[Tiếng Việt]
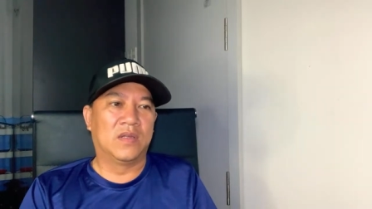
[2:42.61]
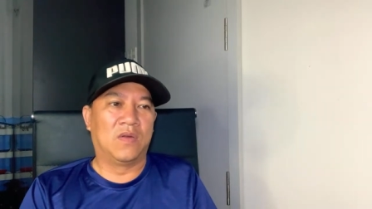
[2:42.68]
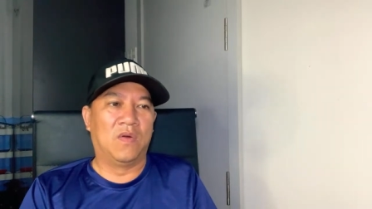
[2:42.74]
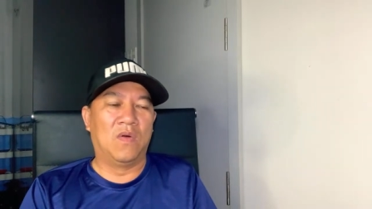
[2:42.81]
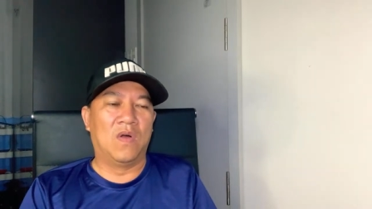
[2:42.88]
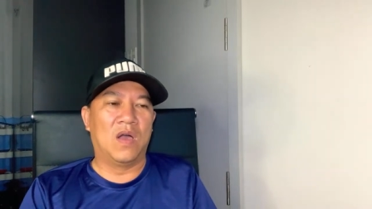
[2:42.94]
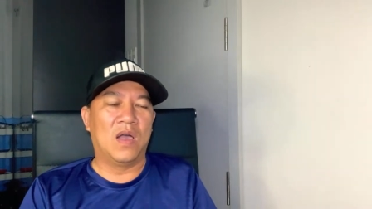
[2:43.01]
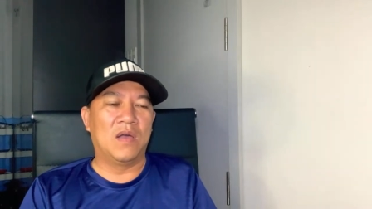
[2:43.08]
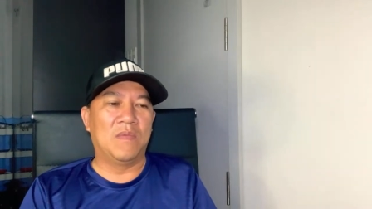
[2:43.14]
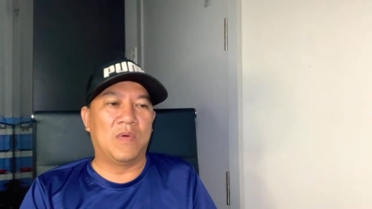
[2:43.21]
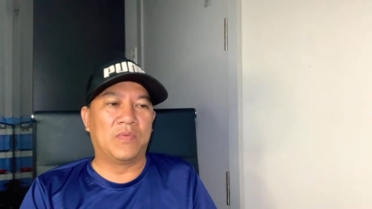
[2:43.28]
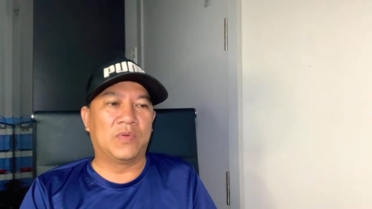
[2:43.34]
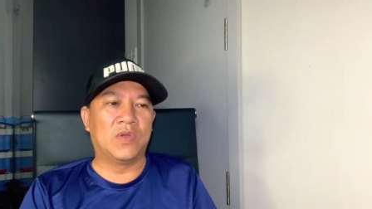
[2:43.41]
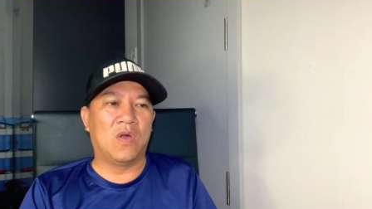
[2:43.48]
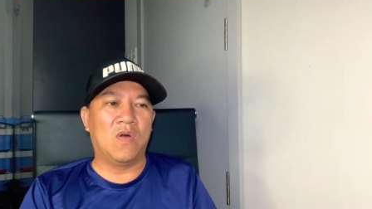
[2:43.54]
của
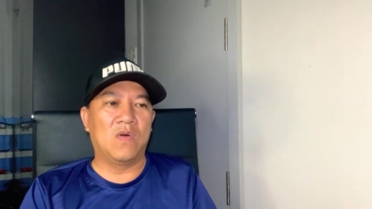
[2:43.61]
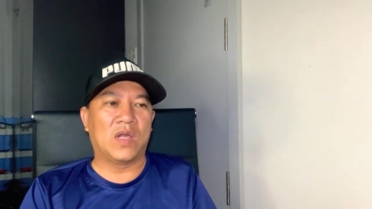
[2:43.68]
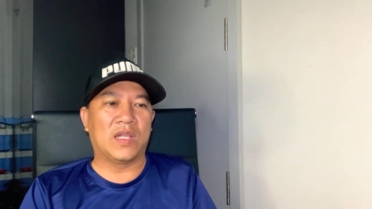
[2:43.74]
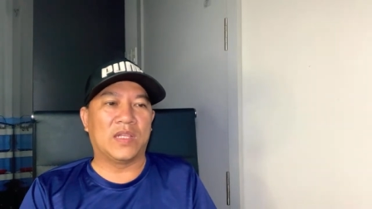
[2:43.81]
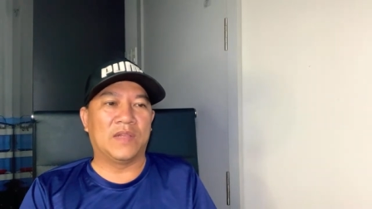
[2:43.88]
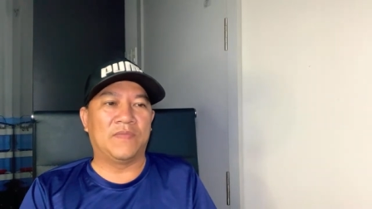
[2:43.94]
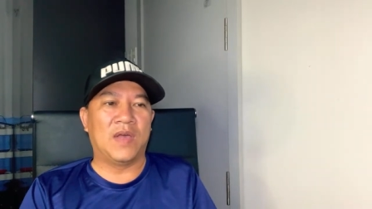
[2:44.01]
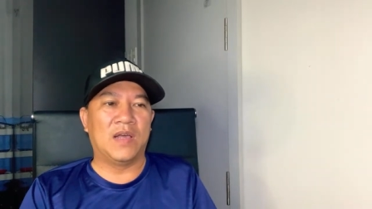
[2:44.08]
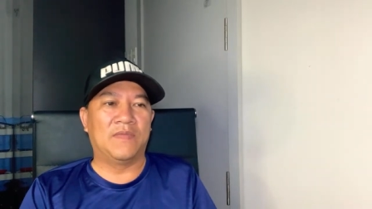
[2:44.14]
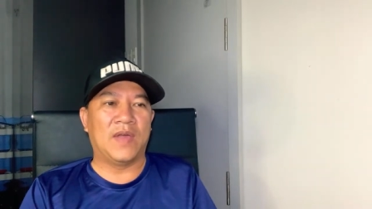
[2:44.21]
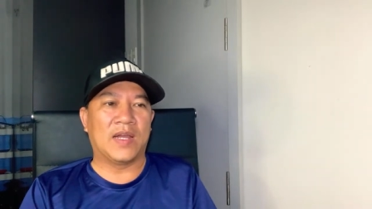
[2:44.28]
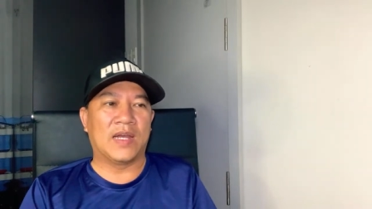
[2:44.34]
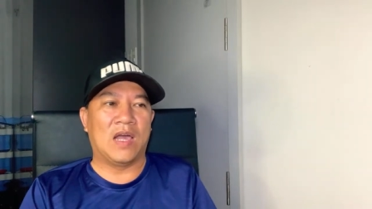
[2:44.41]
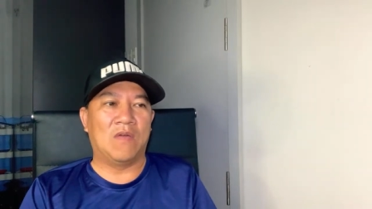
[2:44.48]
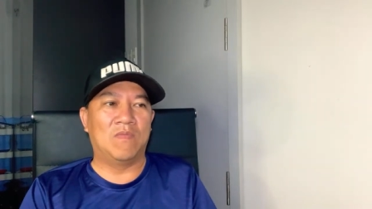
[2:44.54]
một số các thành phần
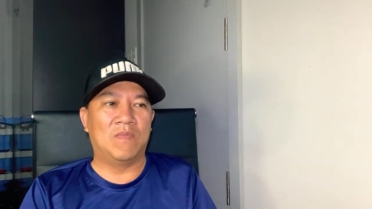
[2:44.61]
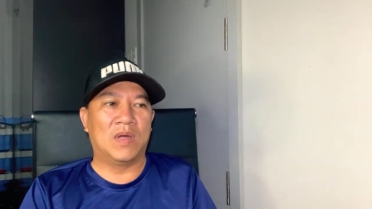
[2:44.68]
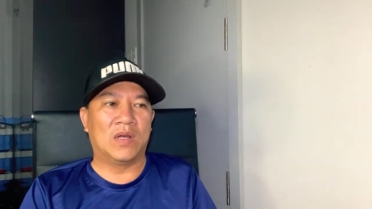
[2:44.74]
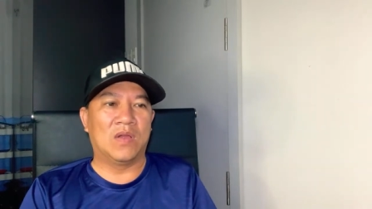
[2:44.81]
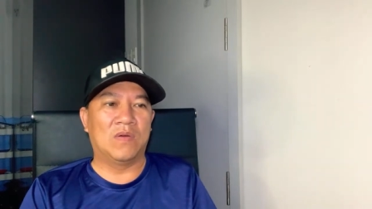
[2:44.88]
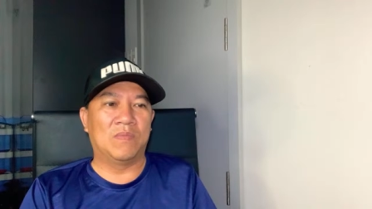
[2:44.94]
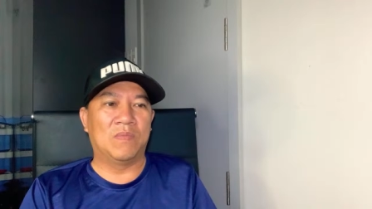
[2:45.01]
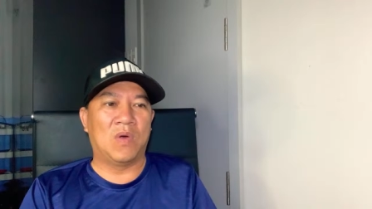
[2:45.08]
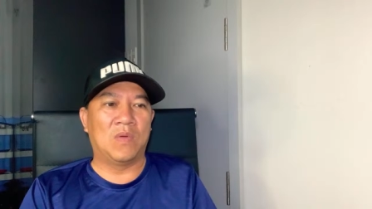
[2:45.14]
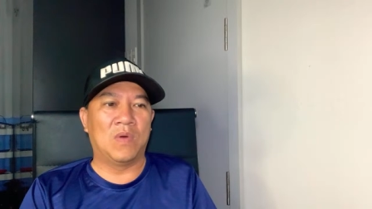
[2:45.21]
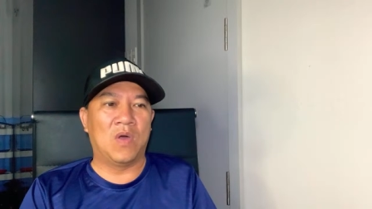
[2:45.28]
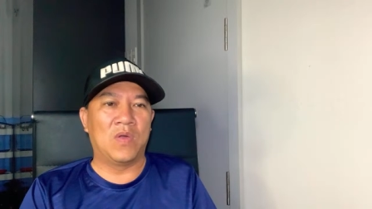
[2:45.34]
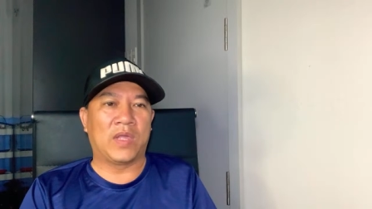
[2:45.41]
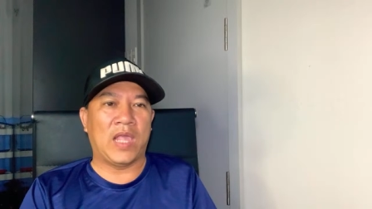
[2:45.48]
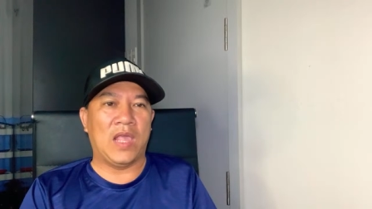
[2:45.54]
phản động mà nó mau
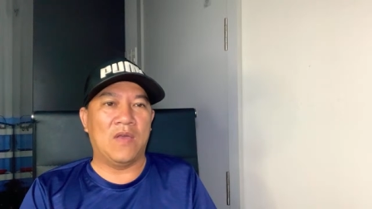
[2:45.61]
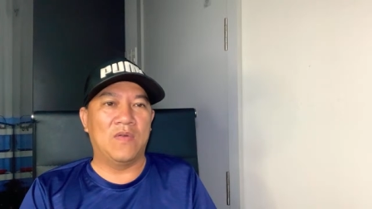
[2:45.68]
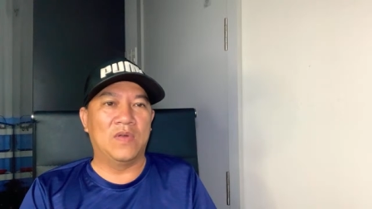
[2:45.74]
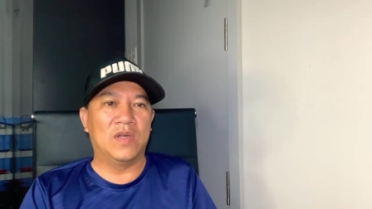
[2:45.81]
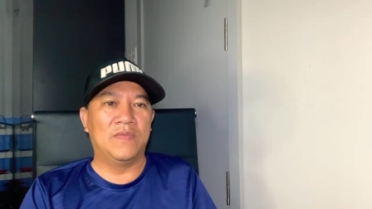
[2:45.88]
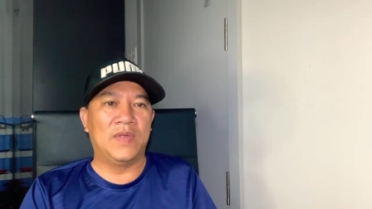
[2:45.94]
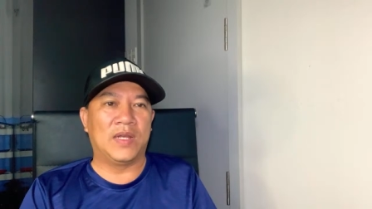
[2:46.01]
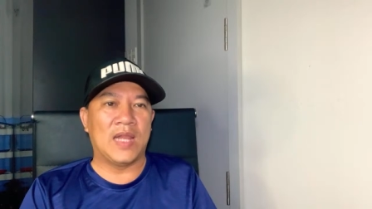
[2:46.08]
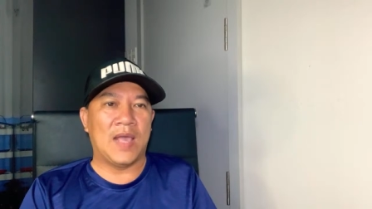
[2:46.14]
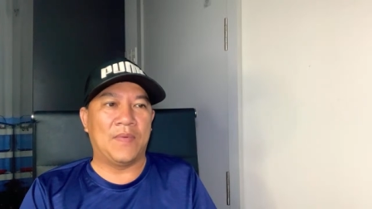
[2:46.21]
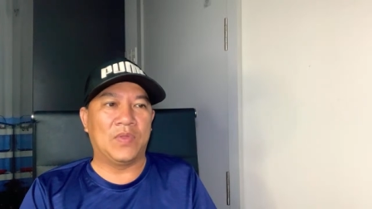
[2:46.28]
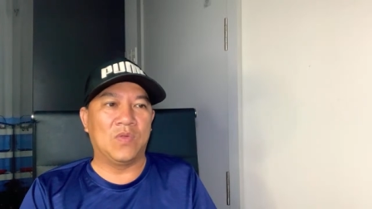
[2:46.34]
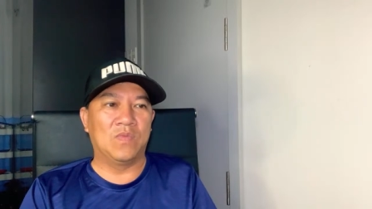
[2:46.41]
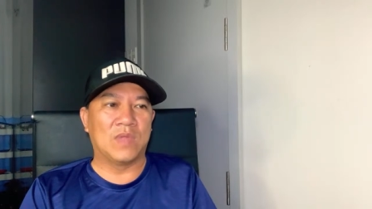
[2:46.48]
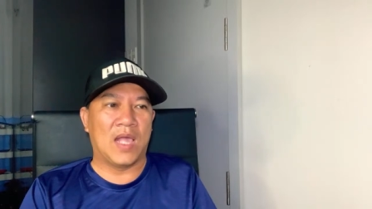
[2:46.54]
lôi kéo người Việt Nam
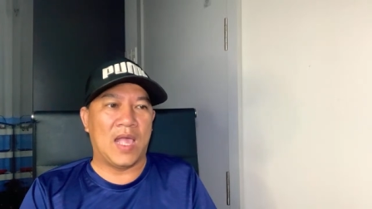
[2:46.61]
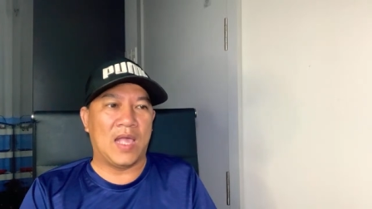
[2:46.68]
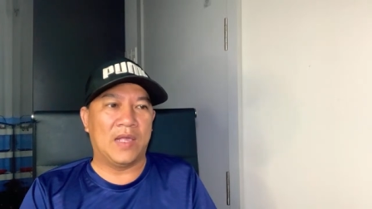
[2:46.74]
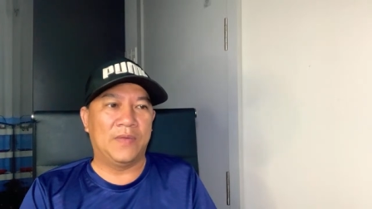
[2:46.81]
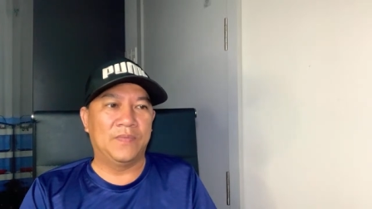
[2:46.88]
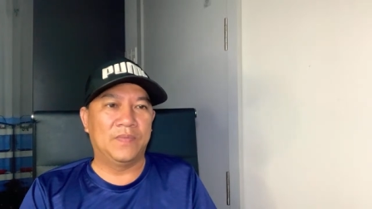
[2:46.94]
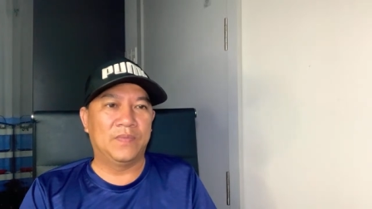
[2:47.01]
của chúng ta